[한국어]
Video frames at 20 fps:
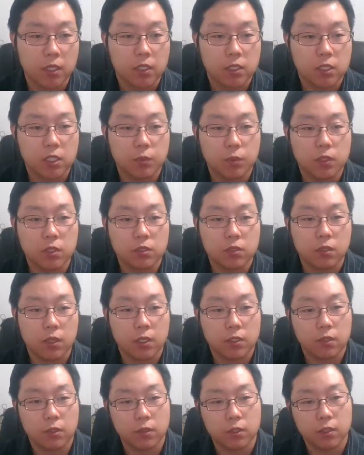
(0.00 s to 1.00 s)

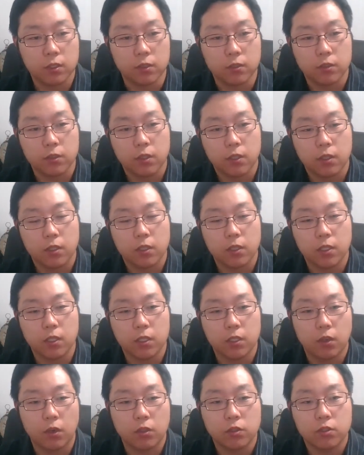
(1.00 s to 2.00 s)
11절에서는
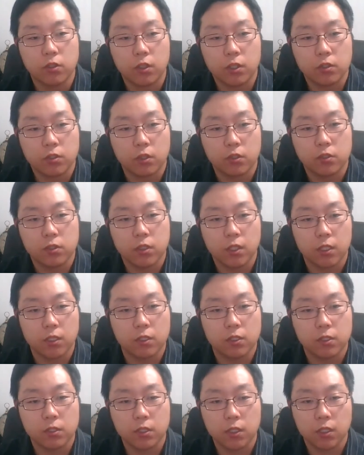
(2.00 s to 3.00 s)
이 영적인
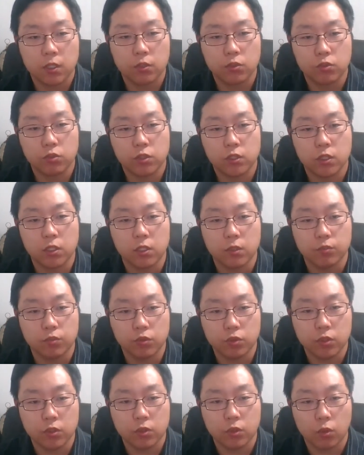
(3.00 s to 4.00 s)
전쟁에서 승리를 주실
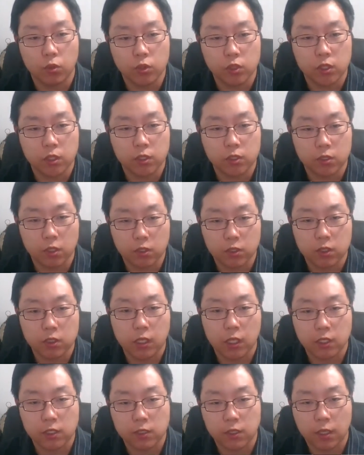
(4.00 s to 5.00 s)
분은 오직
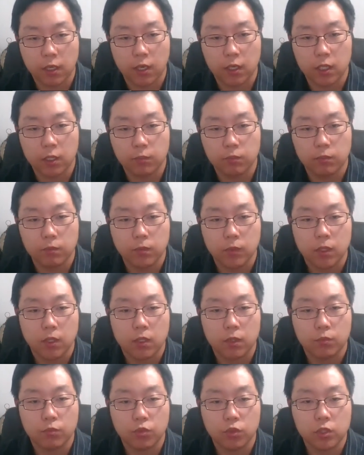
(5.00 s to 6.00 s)
전능하신 하나님
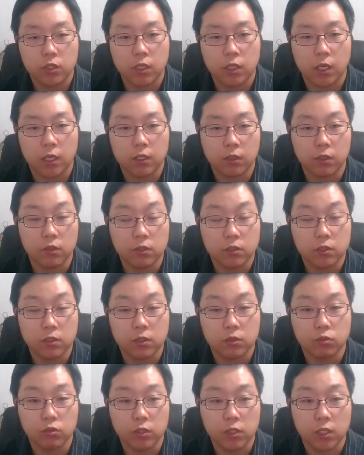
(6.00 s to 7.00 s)
뿐이라는
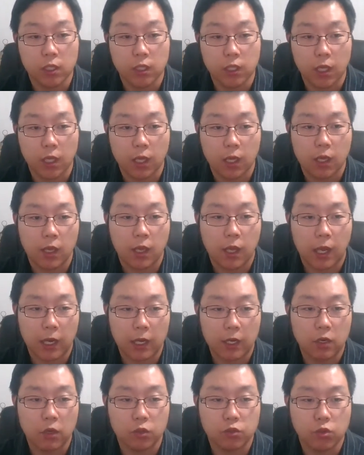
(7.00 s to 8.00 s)
것을 우리에게
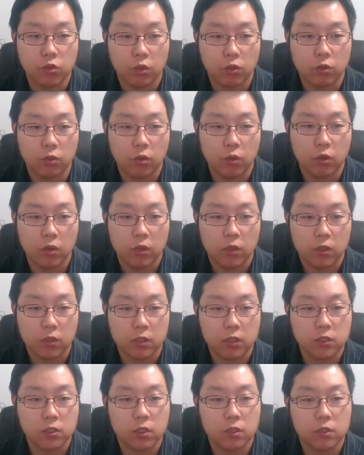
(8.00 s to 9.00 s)
알려주었고
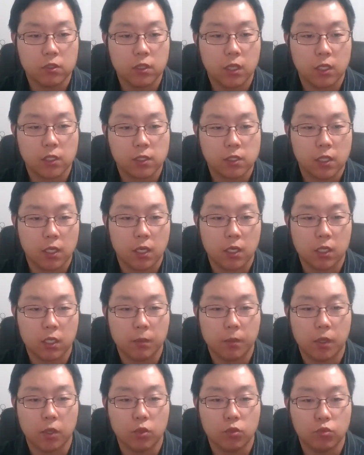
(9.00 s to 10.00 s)
그 전능하신
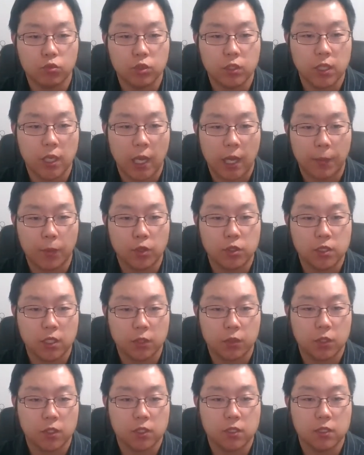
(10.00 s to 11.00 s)
하나님이 바로 우리의 아버지가
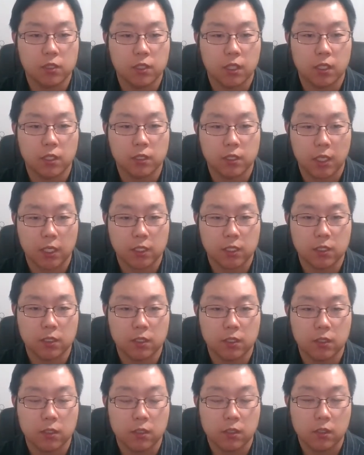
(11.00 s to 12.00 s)
되신다는
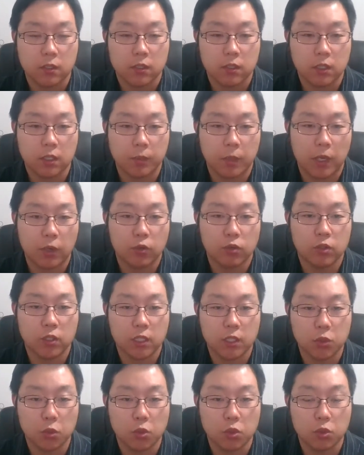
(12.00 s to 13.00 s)
사실을 이 바울은
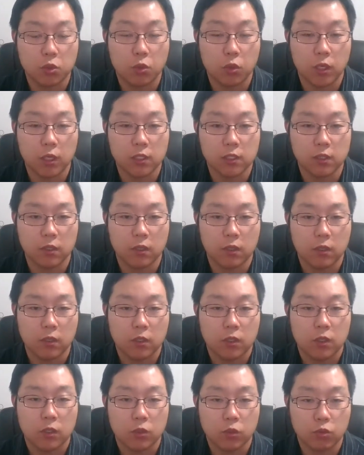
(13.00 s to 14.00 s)
기도를 통해서
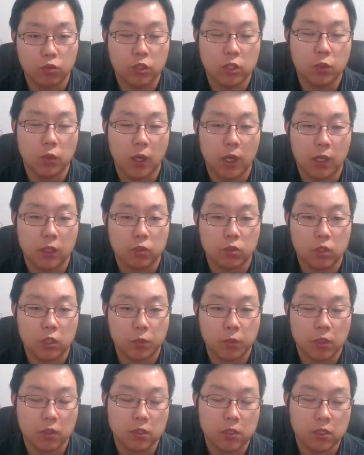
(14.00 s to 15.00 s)
우리와 또 이
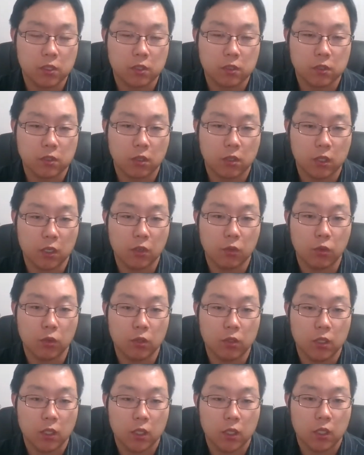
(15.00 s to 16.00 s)
편지를 들어 읽고
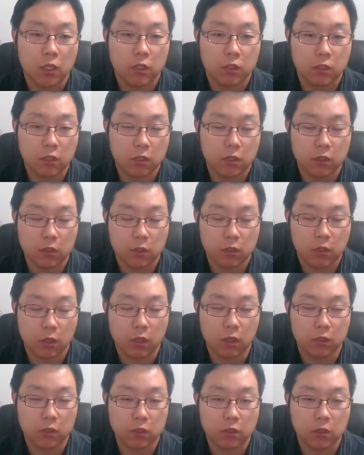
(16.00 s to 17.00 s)
들,
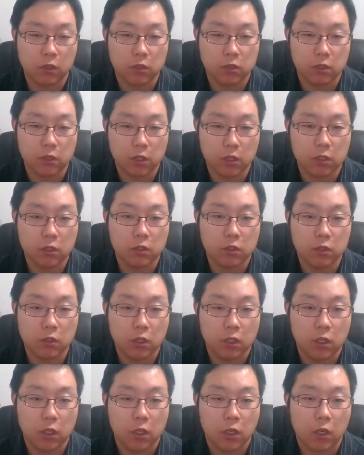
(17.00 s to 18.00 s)
어, 들어서 읽을,
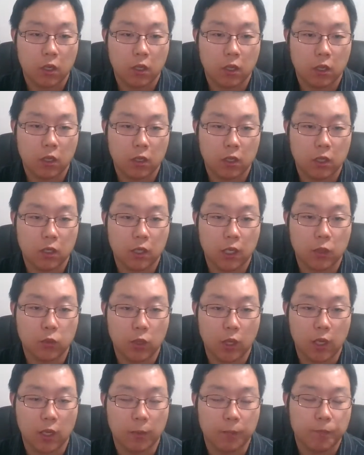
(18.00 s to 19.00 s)
읽게
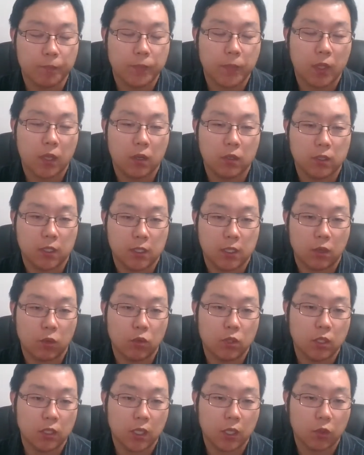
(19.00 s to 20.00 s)
될 어,
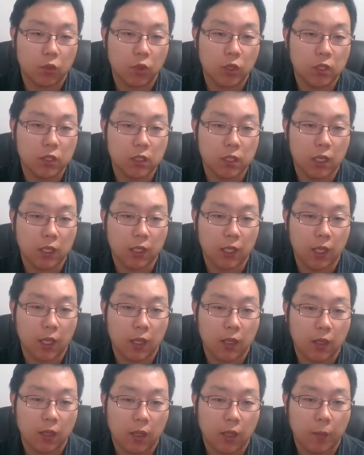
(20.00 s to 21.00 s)
데살로니가
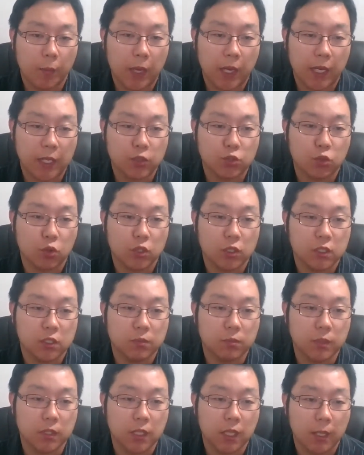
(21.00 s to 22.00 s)
교인들에게 말해주고
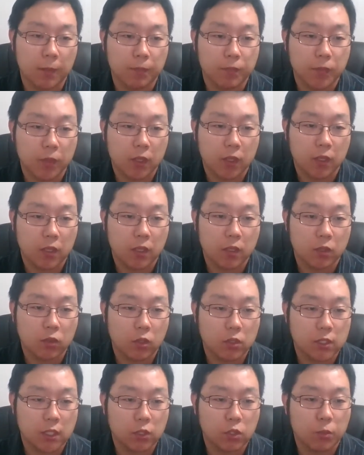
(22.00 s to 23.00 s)
있습니다.
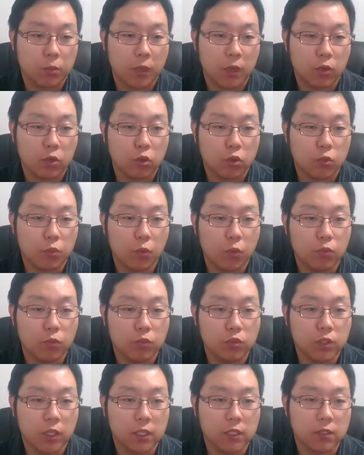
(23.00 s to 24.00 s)
또한 사도 바울은
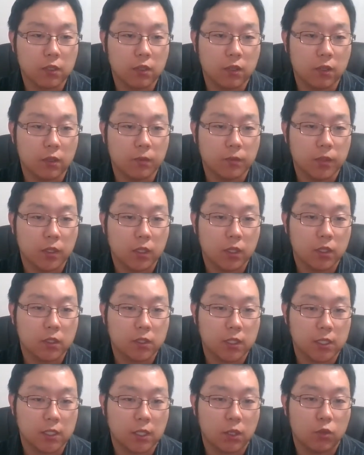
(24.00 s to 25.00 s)
본문에서
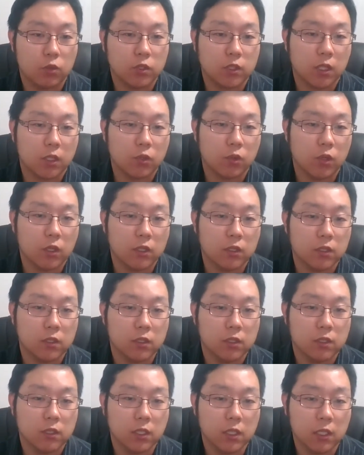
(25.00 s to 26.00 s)
데살로니가
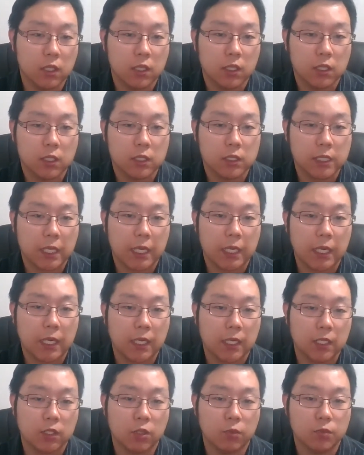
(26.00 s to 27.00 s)
교인들이
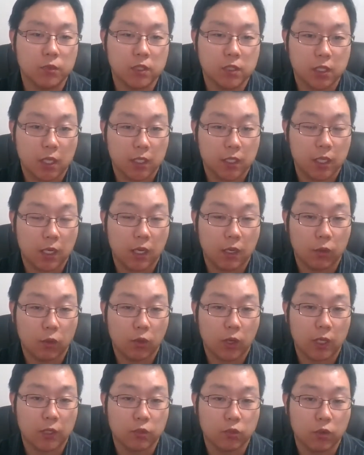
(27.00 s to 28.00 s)
사랑이 넘치게 달라고
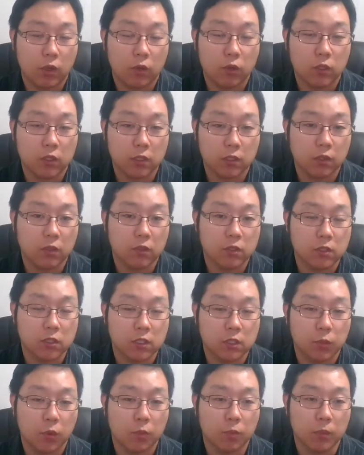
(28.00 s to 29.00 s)
간구하고 있는
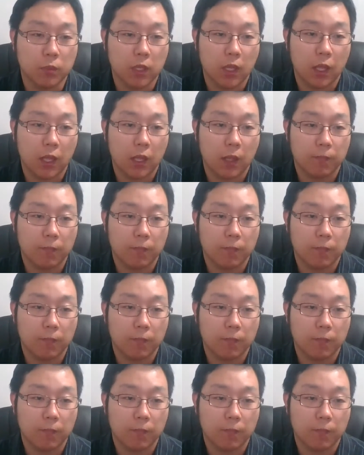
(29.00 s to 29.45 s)
것을 봅니다.